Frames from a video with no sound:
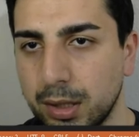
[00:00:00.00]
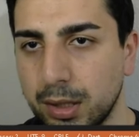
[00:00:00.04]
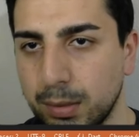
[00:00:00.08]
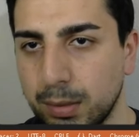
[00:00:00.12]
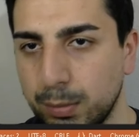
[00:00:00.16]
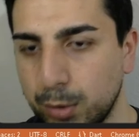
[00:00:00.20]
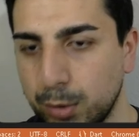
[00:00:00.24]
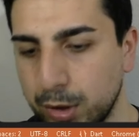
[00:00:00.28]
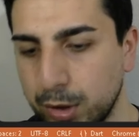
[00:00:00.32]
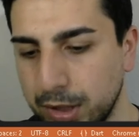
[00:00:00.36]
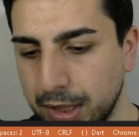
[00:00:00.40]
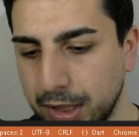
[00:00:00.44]

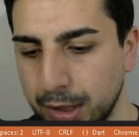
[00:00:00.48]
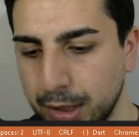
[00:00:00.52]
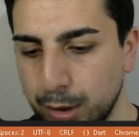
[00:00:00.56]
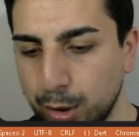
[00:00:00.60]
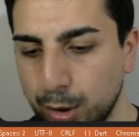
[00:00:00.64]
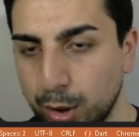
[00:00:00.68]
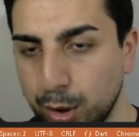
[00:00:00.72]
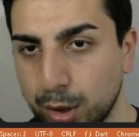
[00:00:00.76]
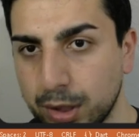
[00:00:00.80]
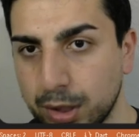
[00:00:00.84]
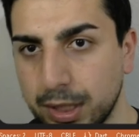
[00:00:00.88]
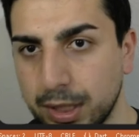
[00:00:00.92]
Burada
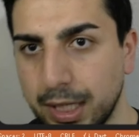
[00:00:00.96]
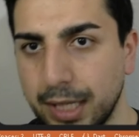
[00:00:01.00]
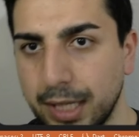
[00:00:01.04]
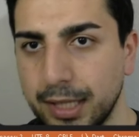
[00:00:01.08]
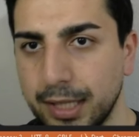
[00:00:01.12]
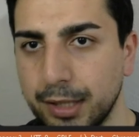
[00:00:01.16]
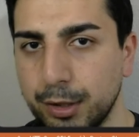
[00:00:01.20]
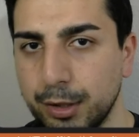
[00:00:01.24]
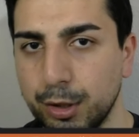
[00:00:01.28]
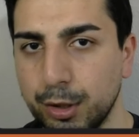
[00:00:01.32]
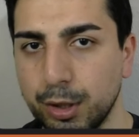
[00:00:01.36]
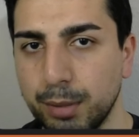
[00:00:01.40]
4
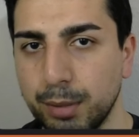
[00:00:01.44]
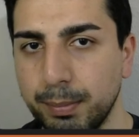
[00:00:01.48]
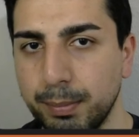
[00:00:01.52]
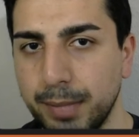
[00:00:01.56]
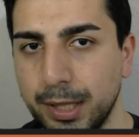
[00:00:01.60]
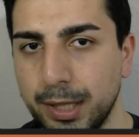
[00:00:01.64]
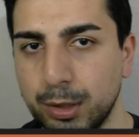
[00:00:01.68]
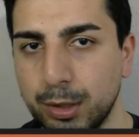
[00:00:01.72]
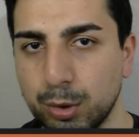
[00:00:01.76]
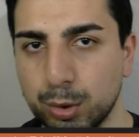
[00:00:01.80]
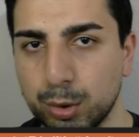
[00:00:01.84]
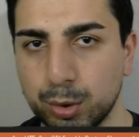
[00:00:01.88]
tane diyor
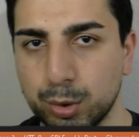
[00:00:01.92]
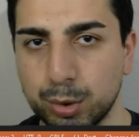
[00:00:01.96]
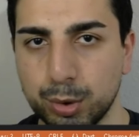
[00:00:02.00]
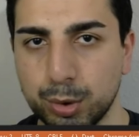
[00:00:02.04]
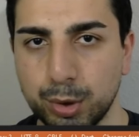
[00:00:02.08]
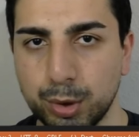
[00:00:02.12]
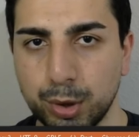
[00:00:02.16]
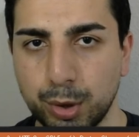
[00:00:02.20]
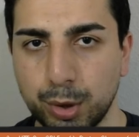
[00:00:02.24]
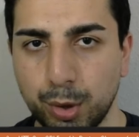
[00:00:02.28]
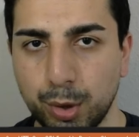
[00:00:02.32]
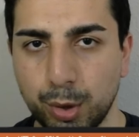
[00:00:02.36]
metodun
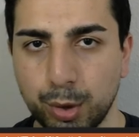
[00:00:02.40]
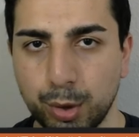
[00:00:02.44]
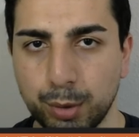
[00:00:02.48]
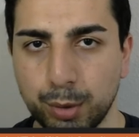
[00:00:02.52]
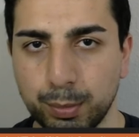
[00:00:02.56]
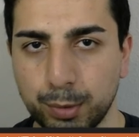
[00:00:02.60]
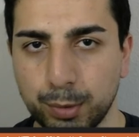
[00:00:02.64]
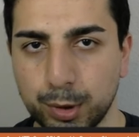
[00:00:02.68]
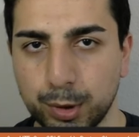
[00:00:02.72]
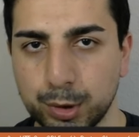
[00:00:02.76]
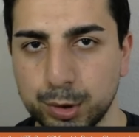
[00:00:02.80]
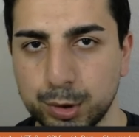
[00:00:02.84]
diyor
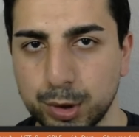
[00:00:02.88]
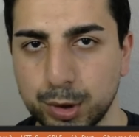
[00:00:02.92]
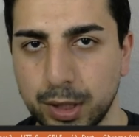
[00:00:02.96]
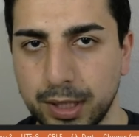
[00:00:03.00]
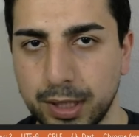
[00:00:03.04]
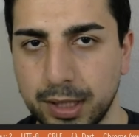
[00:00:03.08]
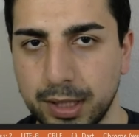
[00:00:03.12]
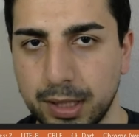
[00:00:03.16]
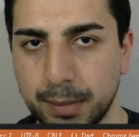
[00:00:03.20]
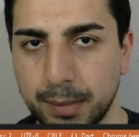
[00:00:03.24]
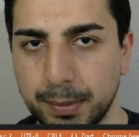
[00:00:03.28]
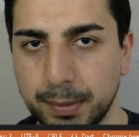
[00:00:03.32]
görünmüyor.
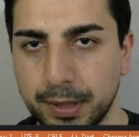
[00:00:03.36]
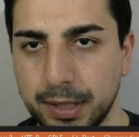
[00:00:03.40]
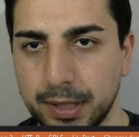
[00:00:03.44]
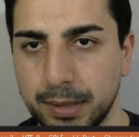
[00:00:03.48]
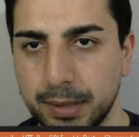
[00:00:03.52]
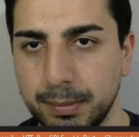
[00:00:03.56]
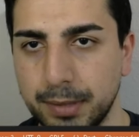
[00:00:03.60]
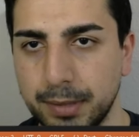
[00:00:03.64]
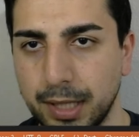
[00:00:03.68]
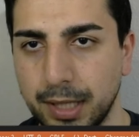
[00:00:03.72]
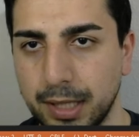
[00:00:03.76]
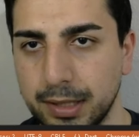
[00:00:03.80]
Şurayı
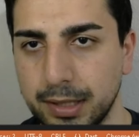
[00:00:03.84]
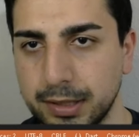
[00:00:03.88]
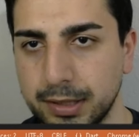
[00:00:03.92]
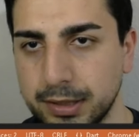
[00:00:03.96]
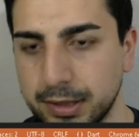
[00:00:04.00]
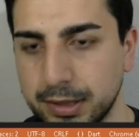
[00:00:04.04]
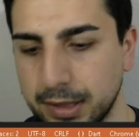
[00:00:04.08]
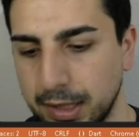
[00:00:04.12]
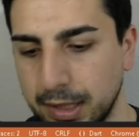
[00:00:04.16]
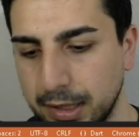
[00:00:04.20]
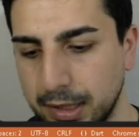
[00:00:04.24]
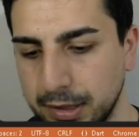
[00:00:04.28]
kapatayım yanlış
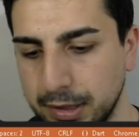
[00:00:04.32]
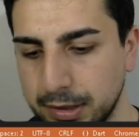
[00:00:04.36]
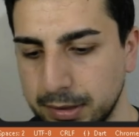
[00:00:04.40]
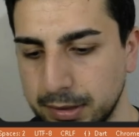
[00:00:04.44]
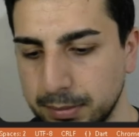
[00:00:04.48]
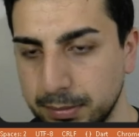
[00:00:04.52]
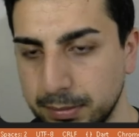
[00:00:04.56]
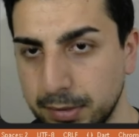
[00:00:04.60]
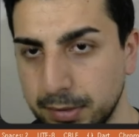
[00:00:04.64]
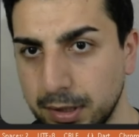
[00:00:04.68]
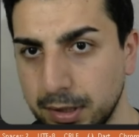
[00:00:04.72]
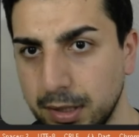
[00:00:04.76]
açtım.
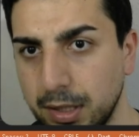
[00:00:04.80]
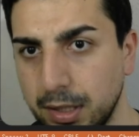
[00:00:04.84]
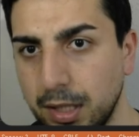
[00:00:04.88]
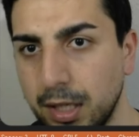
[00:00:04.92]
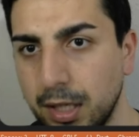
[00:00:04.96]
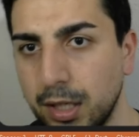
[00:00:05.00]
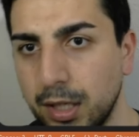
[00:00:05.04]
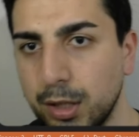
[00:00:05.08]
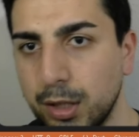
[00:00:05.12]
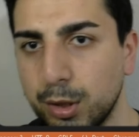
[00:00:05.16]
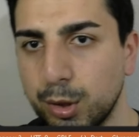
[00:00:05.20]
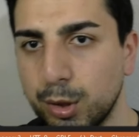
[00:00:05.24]

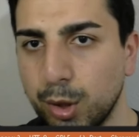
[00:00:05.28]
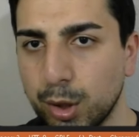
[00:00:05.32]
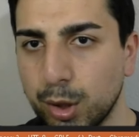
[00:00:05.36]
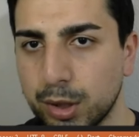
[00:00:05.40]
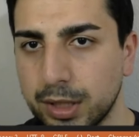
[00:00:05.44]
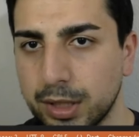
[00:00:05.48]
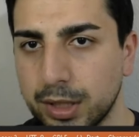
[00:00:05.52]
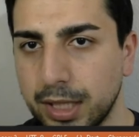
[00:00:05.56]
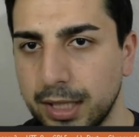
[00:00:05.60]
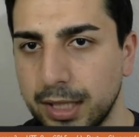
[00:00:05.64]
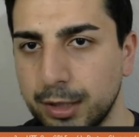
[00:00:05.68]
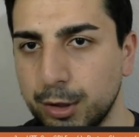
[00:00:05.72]

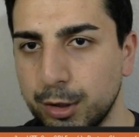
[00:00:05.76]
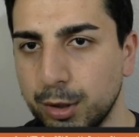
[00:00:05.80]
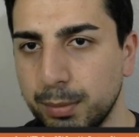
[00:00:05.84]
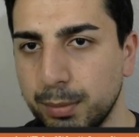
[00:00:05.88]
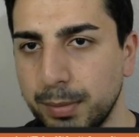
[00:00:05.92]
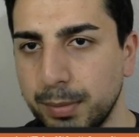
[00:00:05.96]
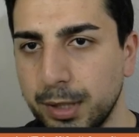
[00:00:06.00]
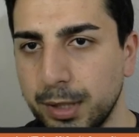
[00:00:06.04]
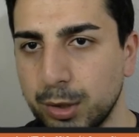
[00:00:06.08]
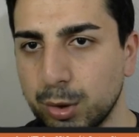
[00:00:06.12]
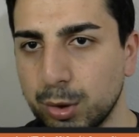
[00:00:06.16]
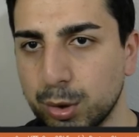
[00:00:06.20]
4 tane diyor
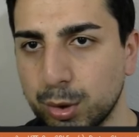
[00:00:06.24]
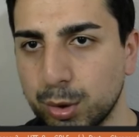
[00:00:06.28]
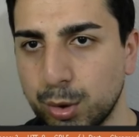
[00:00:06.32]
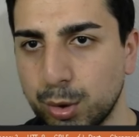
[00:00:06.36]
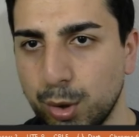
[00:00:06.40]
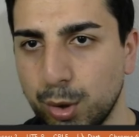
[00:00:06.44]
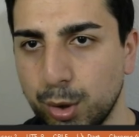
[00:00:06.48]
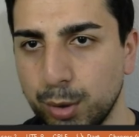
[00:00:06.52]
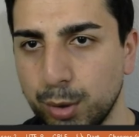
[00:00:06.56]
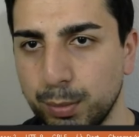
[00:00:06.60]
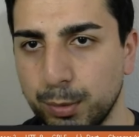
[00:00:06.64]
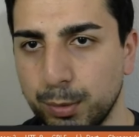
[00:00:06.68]
metot
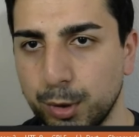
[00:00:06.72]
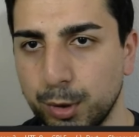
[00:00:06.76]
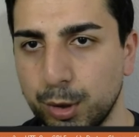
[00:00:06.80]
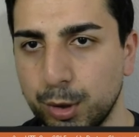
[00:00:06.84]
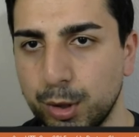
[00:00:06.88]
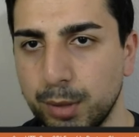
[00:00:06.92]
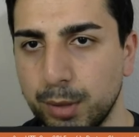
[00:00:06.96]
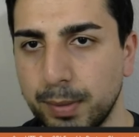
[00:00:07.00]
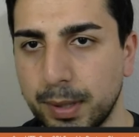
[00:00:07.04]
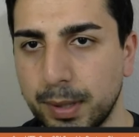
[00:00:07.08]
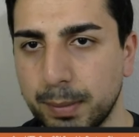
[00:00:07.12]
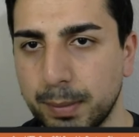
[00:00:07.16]
görünmüyor
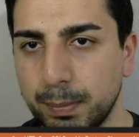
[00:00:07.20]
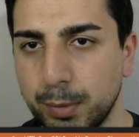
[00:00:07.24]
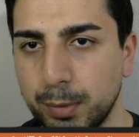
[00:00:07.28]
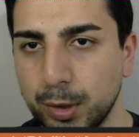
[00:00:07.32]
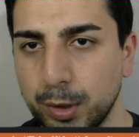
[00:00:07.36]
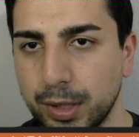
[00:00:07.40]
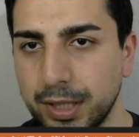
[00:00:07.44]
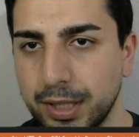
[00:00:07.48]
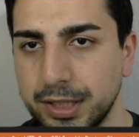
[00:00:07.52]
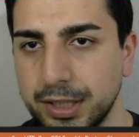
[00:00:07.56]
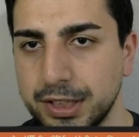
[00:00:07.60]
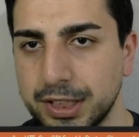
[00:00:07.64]
diyor. Bak
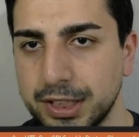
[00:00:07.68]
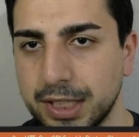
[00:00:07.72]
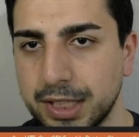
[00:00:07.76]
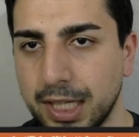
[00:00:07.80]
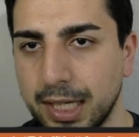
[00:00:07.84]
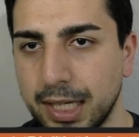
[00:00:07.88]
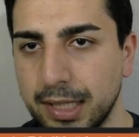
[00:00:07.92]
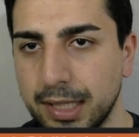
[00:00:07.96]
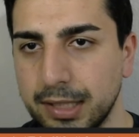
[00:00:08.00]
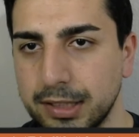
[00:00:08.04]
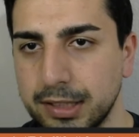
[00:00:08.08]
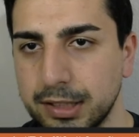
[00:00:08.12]
bunları
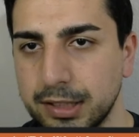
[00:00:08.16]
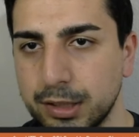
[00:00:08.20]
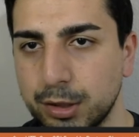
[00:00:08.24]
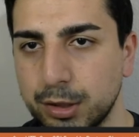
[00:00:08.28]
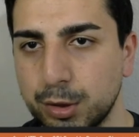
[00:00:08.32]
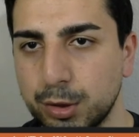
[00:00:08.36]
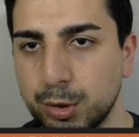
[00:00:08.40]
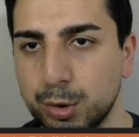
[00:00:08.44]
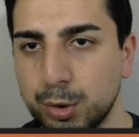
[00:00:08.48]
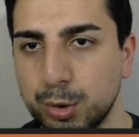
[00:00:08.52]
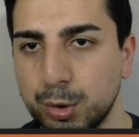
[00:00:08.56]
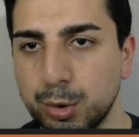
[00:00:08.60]
çıkardı. Şimdi
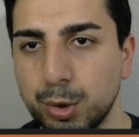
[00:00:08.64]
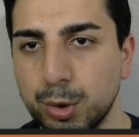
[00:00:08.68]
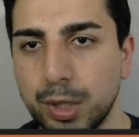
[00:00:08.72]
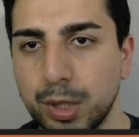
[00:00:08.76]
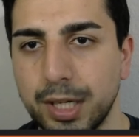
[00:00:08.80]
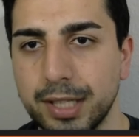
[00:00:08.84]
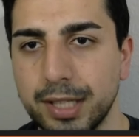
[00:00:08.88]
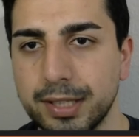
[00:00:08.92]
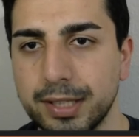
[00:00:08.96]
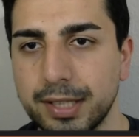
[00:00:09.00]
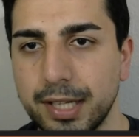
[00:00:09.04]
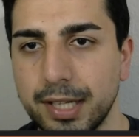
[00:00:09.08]

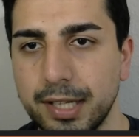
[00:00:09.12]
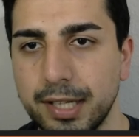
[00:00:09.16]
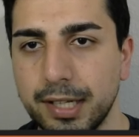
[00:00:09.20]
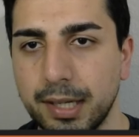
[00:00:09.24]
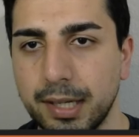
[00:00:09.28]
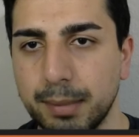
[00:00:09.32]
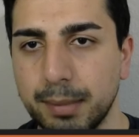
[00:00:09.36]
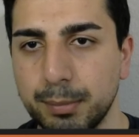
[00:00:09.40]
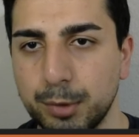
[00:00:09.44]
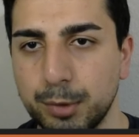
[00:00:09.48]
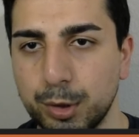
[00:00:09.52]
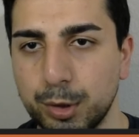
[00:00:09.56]
Current
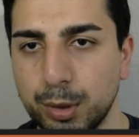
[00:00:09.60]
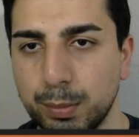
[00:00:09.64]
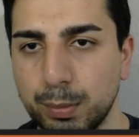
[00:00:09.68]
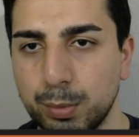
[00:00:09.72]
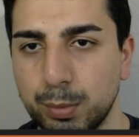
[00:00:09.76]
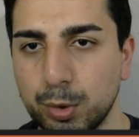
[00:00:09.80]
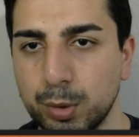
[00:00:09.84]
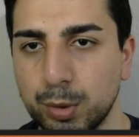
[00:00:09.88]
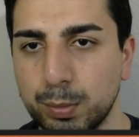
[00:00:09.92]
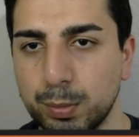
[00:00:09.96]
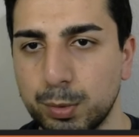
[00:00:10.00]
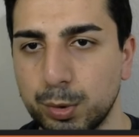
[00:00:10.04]
enam diyor
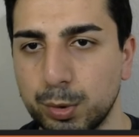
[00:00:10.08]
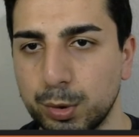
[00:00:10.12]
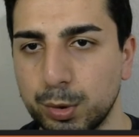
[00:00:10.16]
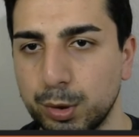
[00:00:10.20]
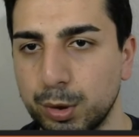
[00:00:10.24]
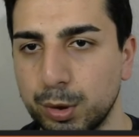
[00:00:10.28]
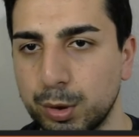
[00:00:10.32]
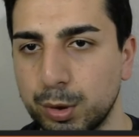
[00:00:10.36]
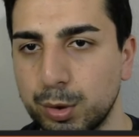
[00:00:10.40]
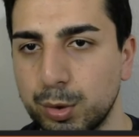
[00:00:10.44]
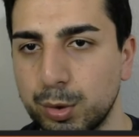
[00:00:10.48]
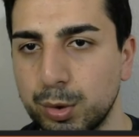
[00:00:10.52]
bunu bul
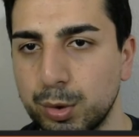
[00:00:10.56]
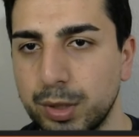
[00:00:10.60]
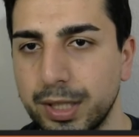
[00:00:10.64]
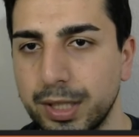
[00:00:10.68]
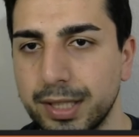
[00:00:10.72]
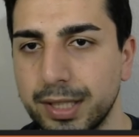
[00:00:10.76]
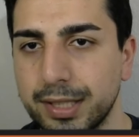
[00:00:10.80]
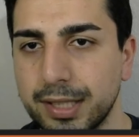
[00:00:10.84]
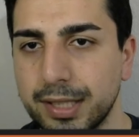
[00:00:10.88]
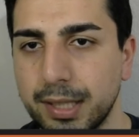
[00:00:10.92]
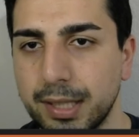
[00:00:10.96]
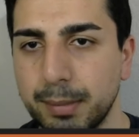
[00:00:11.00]
diyor.
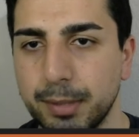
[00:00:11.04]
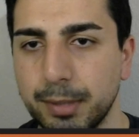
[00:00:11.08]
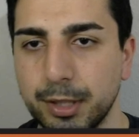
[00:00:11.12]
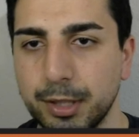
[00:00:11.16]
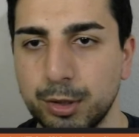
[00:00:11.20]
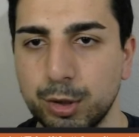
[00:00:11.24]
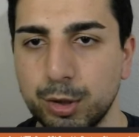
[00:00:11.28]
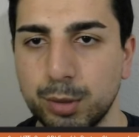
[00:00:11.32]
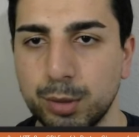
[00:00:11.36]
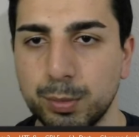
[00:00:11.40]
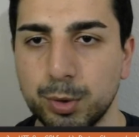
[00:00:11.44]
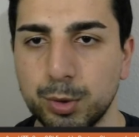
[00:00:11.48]
Current tema
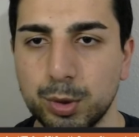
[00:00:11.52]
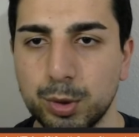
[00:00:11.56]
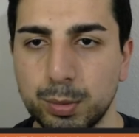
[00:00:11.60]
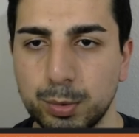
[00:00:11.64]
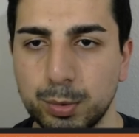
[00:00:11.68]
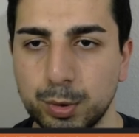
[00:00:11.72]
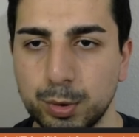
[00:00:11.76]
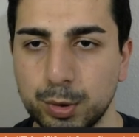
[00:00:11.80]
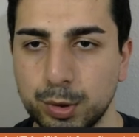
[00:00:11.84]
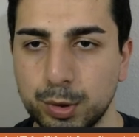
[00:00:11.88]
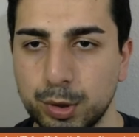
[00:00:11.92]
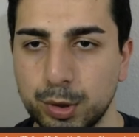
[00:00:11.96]
diyor bunu
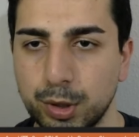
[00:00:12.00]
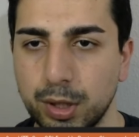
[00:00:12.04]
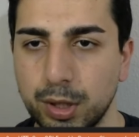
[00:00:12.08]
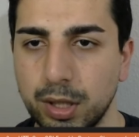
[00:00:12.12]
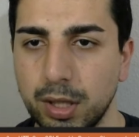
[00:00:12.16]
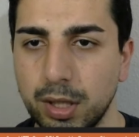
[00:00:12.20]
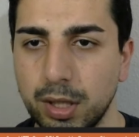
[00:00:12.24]
bul diyor.